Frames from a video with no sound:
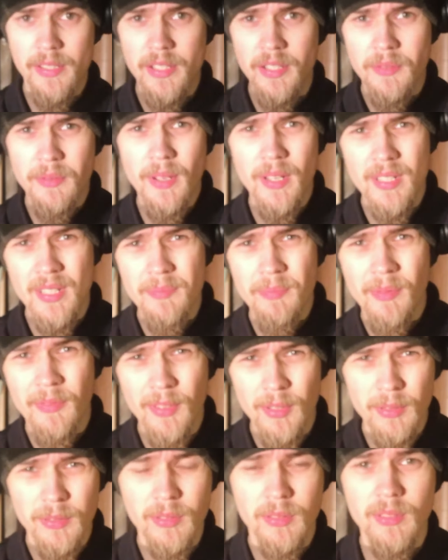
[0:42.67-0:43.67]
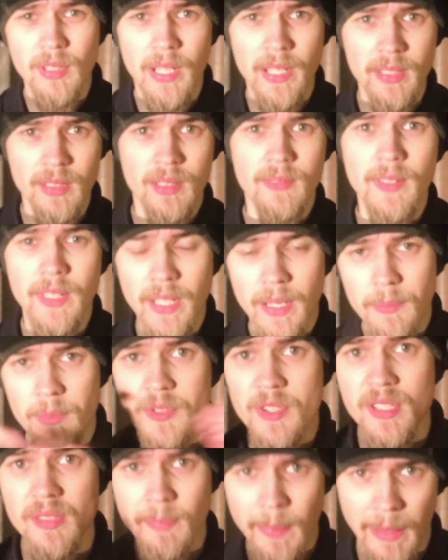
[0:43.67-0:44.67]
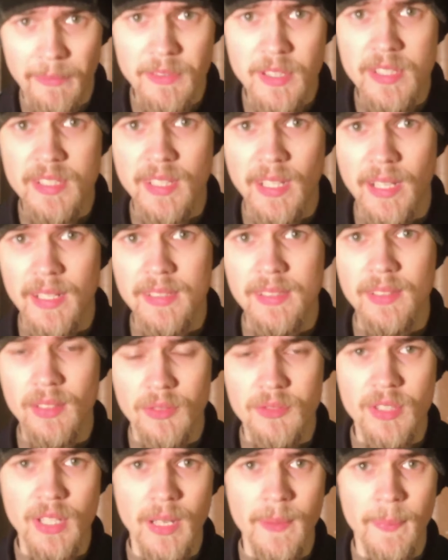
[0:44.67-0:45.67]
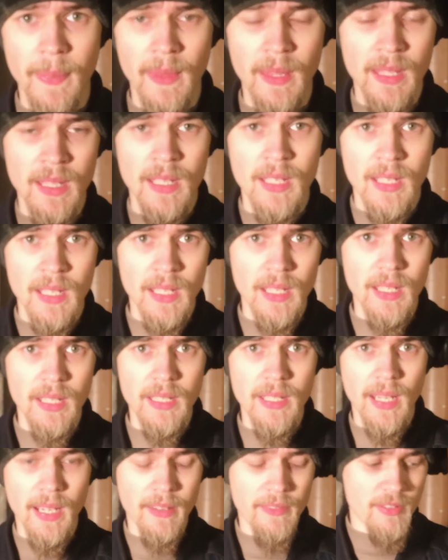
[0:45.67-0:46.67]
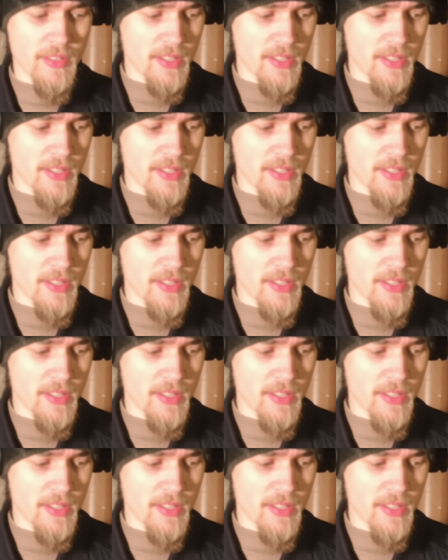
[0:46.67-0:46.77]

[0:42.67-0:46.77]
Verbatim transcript: szykuję się powolutku do hartowania, muszę sprawdzić teraz noże, e, jak